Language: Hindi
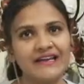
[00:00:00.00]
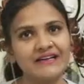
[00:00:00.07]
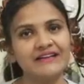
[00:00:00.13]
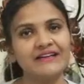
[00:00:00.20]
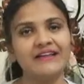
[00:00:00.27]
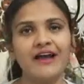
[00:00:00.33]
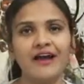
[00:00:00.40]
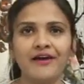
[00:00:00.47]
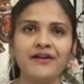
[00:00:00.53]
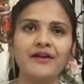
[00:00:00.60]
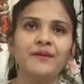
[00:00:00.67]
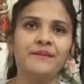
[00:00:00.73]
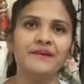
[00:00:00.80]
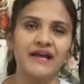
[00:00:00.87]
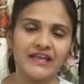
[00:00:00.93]
डायरेक्टली
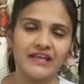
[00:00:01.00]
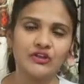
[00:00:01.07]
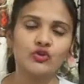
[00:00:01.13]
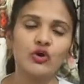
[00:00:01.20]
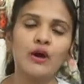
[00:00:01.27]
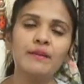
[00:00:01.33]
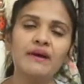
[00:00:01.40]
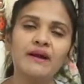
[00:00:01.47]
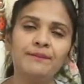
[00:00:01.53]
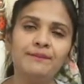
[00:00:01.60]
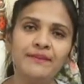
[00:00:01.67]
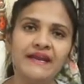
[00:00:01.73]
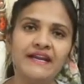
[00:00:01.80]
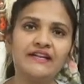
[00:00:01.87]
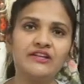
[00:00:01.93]
अगर हम कहें तो हमारा
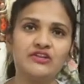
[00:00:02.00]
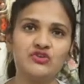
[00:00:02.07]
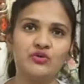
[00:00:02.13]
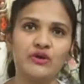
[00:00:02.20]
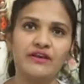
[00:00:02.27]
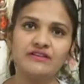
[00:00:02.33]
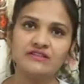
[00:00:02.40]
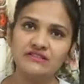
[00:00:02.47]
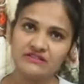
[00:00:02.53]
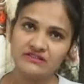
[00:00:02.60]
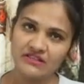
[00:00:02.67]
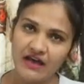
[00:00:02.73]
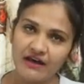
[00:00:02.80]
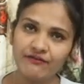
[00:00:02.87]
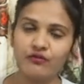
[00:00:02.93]
पेट जो है
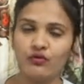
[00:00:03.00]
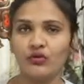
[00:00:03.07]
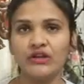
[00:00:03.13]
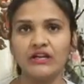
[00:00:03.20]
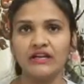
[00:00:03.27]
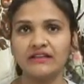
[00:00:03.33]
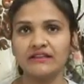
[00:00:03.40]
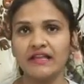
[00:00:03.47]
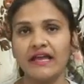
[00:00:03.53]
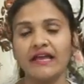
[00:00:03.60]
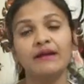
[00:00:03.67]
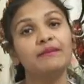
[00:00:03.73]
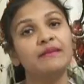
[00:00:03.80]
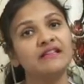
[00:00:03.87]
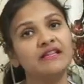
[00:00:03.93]
साफ होने लगता
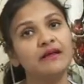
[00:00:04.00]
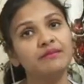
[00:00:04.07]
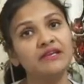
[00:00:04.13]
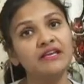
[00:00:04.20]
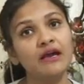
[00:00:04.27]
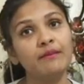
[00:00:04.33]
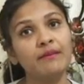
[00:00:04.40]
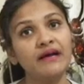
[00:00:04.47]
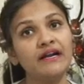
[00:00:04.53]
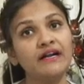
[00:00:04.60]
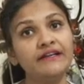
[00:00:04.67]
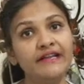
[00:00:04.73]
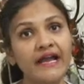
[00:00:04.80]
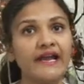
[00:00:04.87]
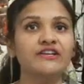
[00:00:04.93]
है मतलब कि
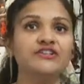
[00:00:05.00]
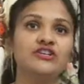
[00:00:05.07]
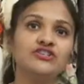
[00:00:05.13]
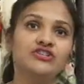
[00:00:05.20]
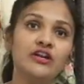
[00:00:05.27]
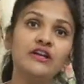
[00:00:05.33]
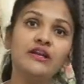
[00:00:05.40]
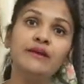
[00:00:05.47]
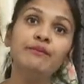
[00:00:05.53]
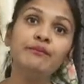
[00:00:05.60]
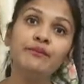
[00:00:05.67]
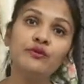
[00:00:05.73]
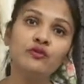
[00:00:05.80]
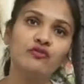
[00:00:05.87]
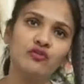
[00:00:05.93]
हमारा डाइजेशन
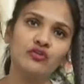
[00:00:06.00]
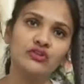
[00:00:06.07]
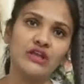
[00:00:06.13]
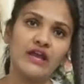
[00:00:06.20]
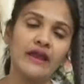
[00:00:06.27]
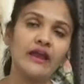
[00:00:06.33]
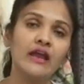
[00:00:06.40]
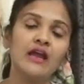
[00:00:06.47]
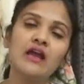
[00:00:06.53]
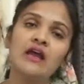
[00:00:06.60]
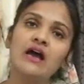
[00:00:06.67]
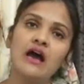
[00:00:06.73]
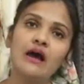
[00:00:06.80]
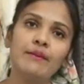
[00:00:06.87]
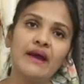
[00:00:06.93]
इम्प्रूव होता है
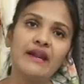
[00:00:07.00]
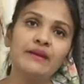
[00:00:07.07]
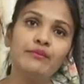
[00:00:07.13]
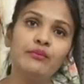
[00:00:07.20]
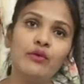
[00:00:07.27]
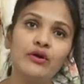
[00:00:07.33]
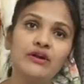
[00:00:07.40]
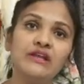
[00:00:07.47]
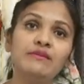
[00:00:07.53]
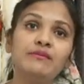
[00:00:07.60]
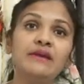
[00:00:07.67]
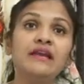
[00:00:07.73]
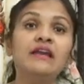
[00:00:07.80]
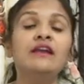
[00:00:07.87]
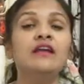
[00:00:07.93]
हमारी बॉडी
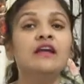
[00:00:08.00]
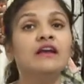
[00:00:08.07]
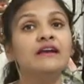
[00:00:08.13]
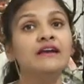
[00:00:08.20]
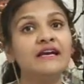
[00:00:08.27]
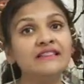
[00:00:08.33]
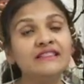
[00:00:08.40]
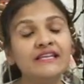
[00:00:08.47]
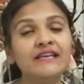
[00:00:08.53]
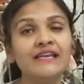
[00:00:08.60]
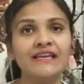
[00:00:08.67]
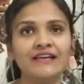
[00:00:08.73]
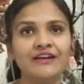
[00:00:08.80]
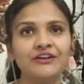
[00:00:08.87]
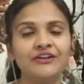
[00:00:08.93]
में
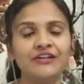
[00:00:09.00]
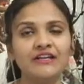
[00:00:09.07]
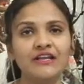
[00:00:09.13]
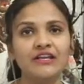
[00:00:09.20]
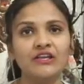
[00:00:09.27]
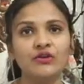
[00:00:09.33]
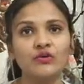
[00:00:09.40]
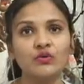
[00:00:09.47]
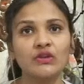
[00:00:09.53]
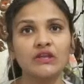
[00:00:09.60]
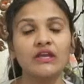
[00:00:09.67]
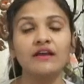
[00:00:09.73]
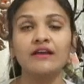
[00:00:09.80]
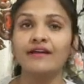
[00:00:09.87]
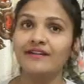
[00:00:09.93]
गंदगी इकट्ठी नहीं
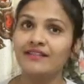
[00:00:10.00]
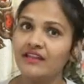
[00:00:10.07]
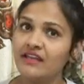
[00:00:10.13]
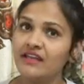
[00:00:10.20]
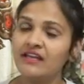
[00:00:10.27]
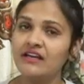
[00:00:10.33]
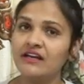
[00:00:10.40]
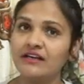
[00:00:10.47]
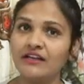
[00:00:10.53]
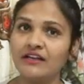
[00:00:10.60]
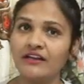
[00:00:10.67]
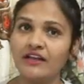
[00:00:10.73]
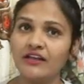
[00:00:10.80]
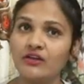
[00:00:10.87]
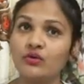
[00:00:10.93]
होती है गंदगी
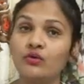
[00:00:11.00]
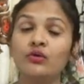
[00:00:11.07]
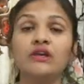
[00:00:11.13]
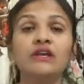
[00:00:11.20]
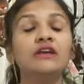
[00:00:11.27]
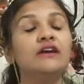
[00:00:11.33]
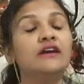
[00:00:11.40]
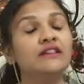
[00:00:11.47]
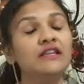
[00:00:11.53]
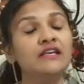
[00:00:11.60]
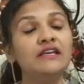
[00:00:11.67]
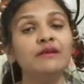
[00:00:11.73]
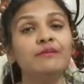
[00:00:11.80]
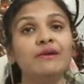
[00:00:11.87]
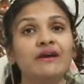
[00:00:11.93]
इकट्ठी नहीं होगी
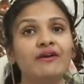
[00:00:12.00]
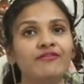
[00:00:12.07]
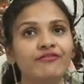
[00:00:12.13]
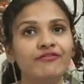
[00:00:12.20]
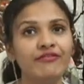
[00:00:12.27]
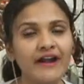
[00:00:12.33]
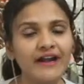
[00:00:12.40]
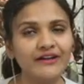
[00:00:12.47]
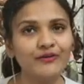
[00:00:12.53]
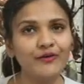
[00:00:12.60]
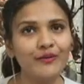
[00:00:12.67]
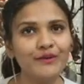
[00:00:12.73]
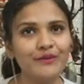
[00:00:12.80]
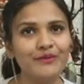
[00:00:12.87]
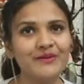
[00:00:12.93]
गंदगी में हम फैट
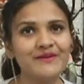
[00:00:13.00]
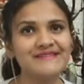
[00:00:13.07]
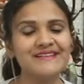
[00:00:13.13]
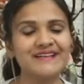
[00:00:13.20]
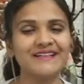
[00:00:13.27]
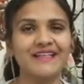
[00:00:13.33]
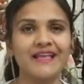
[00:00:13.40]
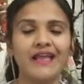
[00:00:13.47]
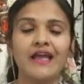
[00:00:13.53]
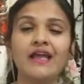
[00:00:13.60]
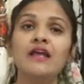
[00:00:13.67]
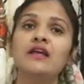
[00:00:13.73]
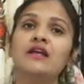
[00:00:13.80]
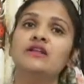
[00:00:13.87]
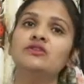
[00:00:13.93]
को भी बोल सकते हैं
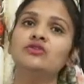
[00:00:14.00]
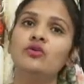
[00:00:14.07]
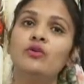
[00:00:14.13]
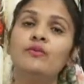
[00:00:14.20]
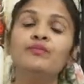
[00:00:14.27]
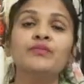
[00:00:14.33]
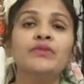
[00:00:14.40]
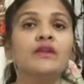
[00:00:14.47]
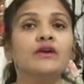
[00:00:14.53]
तो